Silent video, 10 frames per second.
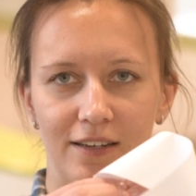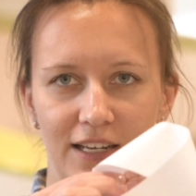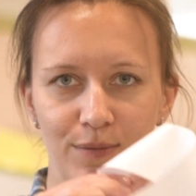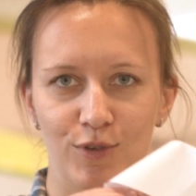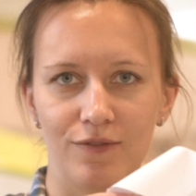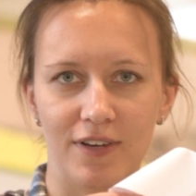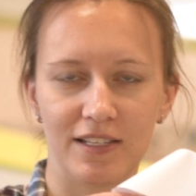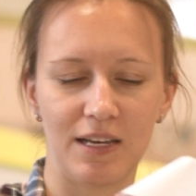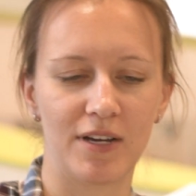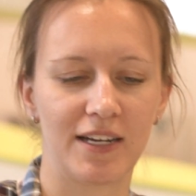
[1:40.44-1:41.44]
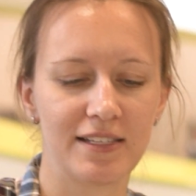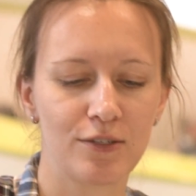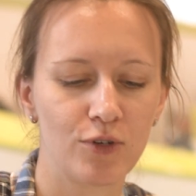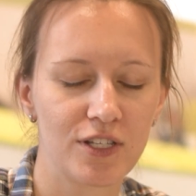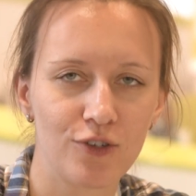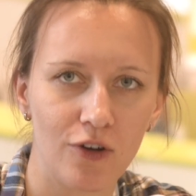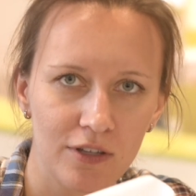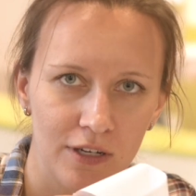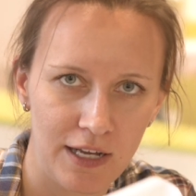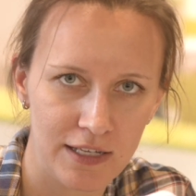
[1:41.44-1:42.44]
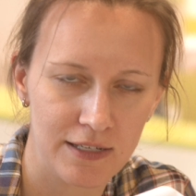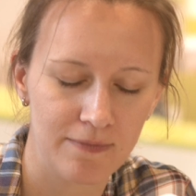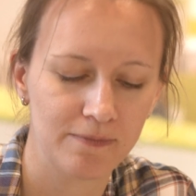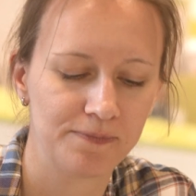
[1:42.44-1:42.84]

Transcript: Das müssen wir jetzt einmal ganz kurz trocknen lassen.